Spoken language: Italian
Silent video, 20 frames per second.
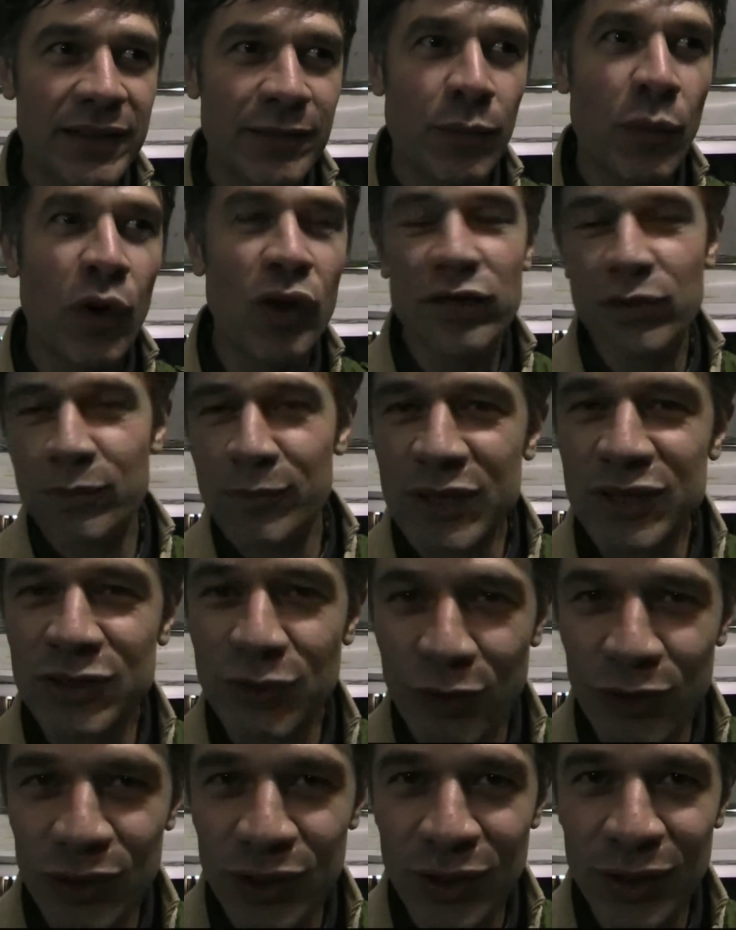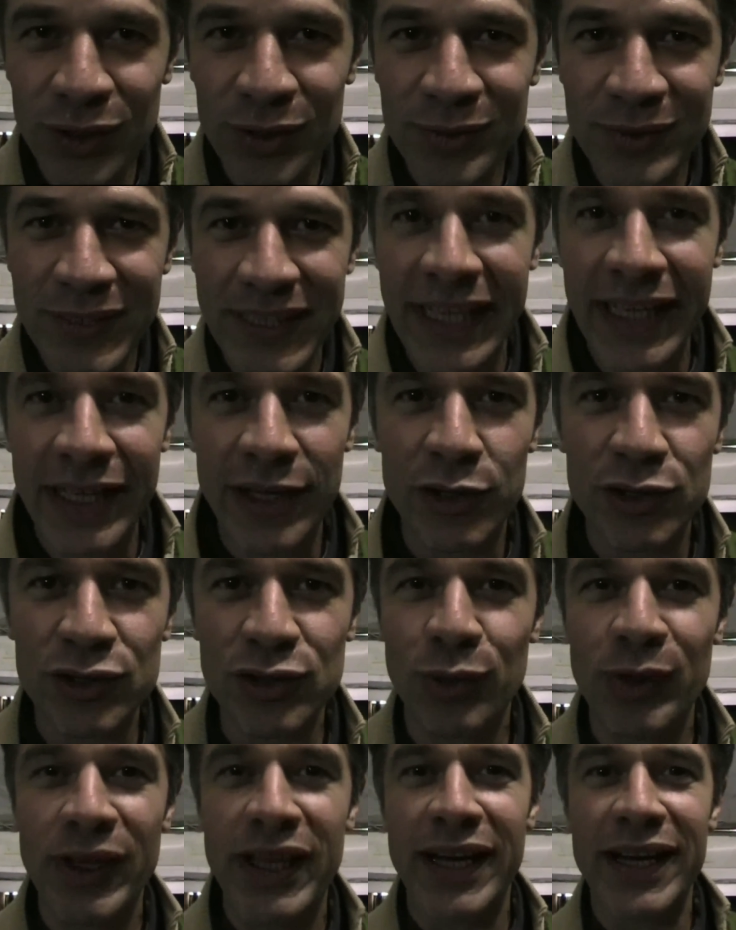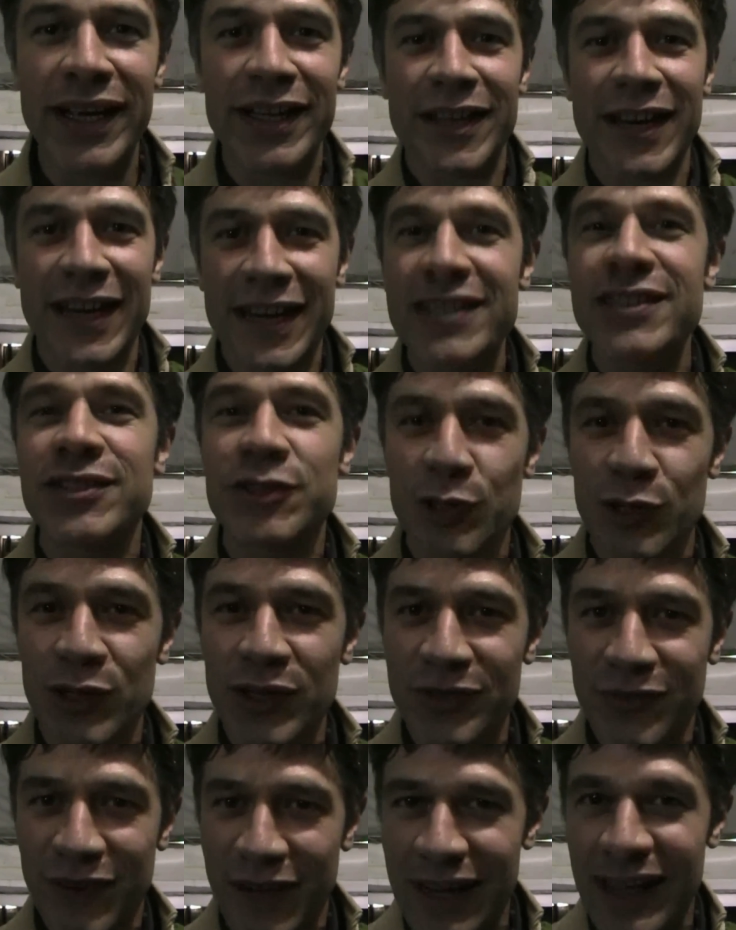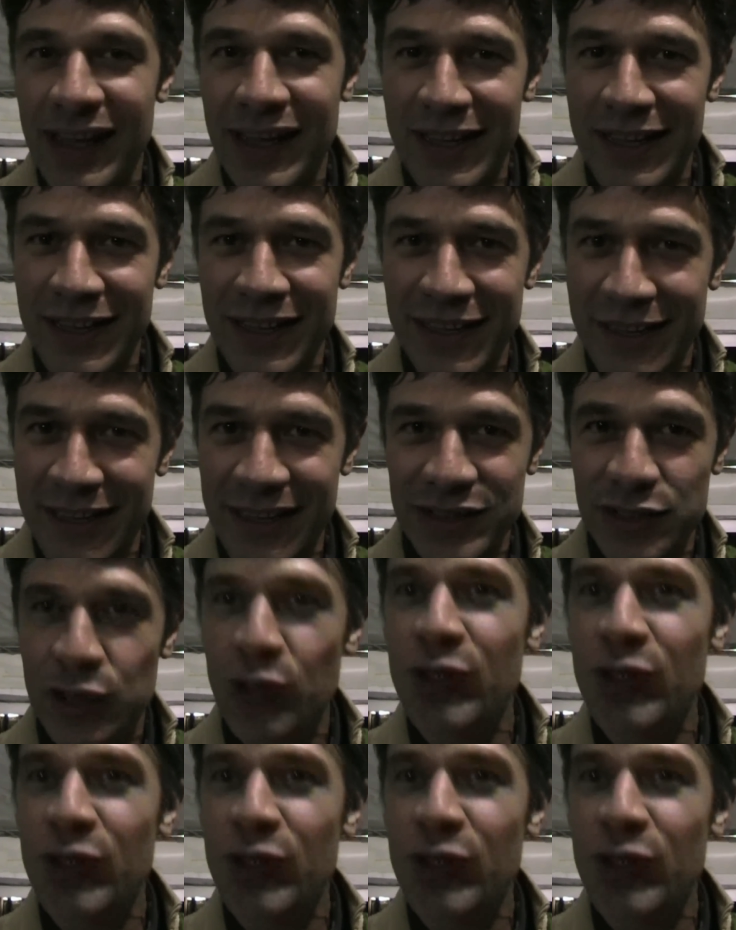molto bisogno di costruire relazioni fra